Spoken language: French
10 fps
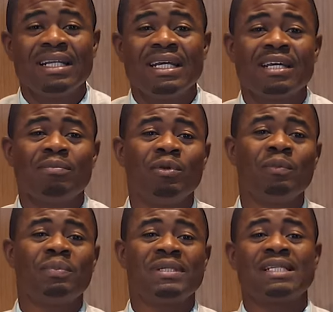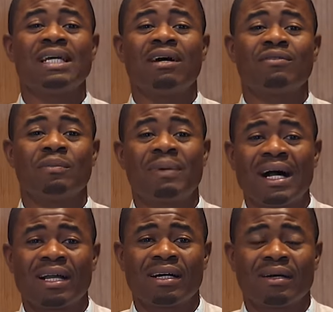N'ayez plus pitié à vos
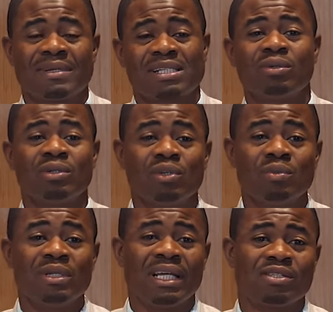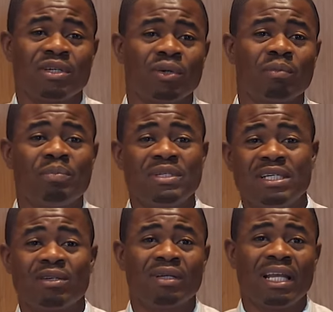parents, parce qu'au début, les jeunes ont
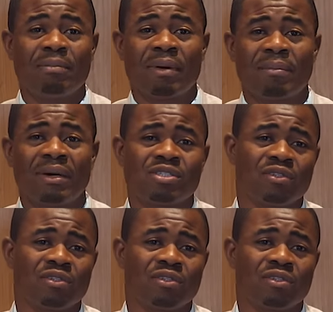pitié de leur papa.